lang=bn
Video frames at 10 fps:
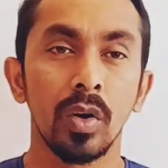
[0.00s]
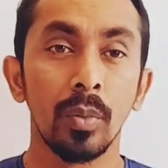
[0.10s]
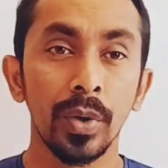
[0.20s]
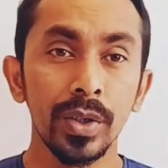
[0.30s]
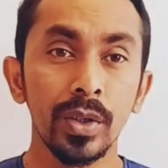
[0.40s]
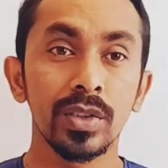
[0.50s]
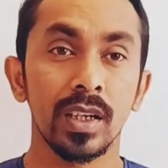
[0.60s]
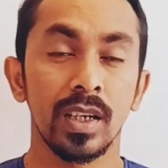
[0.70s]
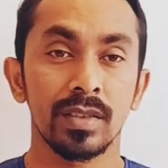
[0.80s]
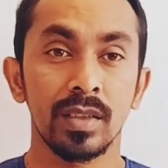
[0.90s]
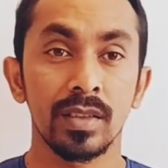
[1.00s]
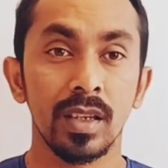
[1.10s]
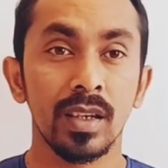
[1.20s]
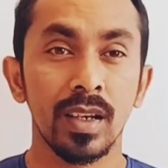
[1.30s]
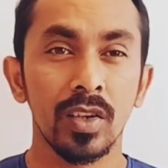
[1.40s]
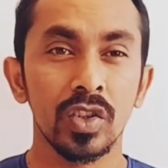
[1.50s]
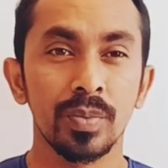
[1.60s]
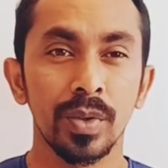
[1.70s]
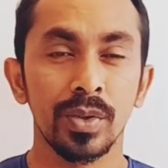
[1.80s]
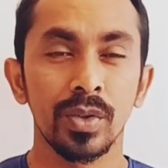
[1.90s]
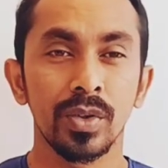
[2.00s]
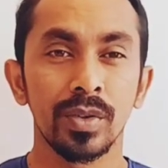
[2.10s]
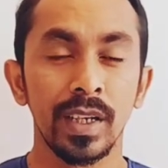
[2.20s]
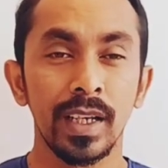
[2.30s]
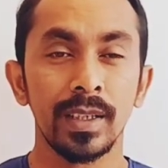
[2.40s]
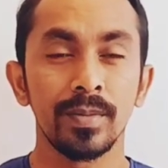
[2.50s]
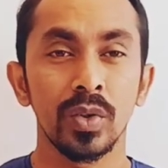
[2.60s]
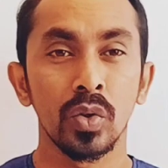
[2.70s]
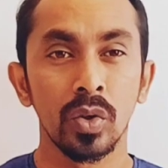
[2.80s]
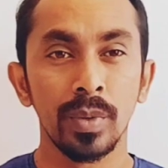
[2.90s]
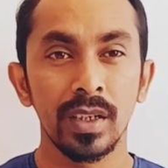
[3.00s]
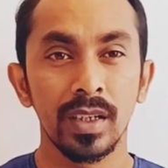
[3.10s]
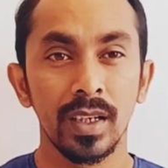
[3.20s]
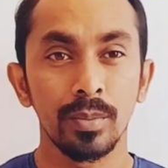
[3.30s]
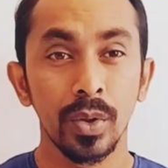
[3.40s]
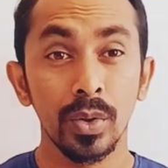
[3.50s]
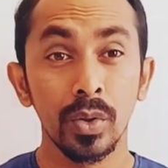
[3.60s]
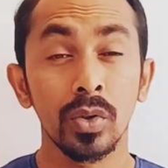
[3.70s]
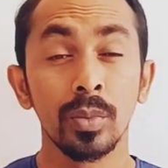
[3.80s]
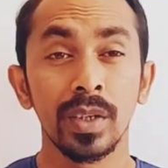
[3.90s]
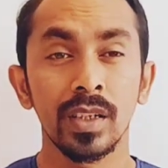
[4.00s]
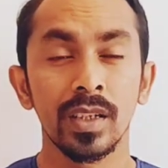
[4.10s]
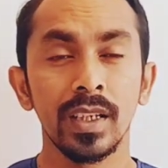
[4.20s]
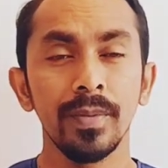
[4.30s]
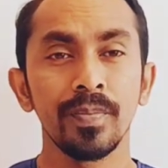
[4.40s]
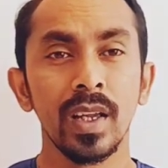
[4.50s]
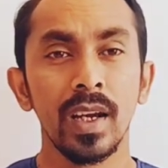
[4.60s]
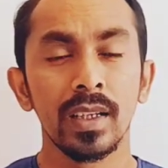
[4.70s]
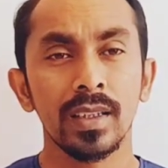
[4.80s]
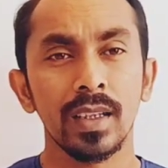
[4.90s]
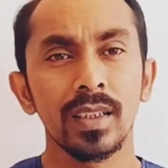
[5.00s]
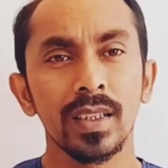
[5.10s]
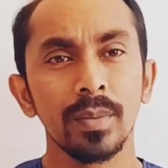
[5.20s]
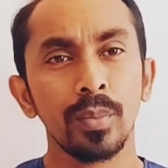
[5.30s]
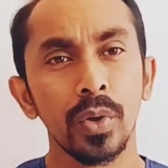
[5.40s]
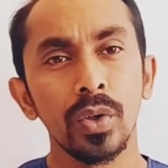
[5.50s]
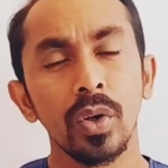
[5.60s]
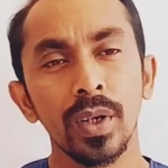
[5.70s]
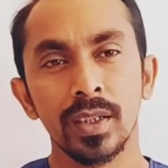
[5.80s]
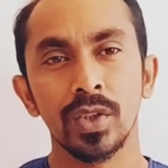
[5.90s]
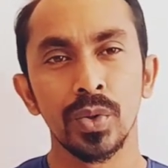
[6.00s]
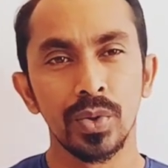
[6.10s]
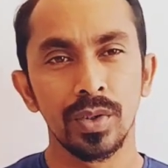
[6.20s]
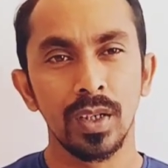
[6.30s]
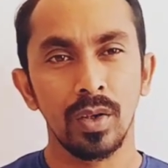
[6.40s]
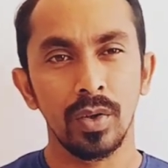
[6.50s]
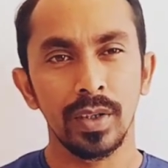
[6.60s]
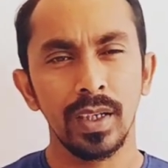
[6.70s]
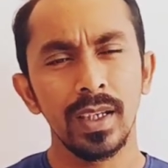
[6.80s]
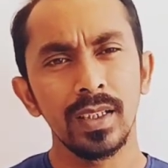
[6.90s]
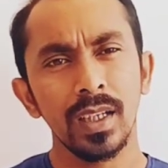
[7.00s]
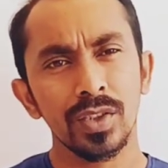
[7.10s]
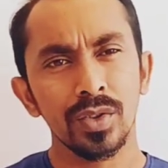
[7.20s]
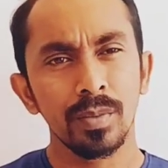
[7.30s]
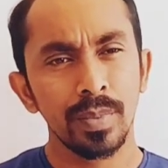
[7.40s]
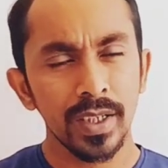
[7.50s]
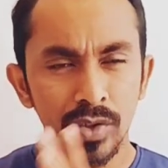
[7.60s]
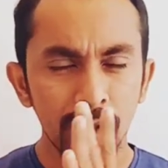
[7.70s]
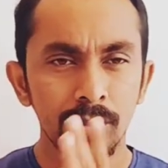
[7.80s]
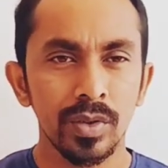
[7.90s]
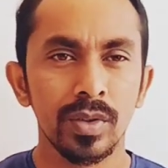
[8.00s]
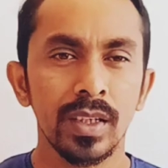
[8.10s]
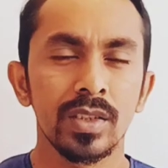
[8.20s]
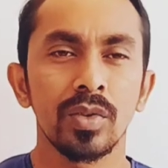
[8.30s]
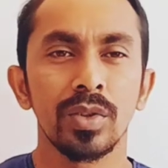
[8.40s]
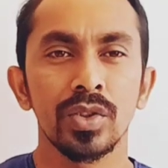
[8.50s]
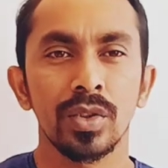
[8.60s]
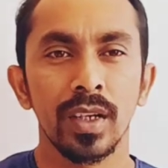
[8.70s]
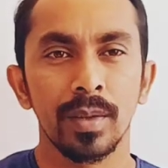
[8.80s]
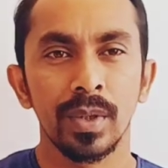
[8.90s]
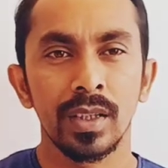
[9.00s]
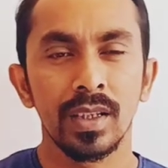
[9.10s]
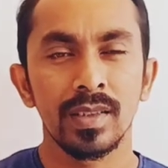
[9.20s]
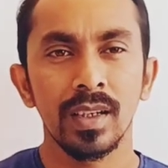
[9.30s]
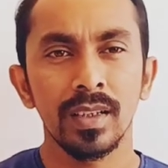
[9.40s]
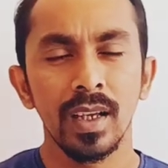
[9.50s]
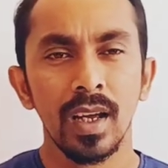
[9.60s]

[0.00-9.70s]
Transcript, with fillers: অবৈধ যারা আছেন যাদের কাগজপত্র নেই ডকুমেন্ট নেই বৈধ ডকুমেন্ট নেই তাদেরকে বৈধ হওয়ার একটা সুযোগ দেওয়া হয় এটি আসলে বেশ কয়েক বছর আগে সৌদি সরকার একবার দিয়েছিলেন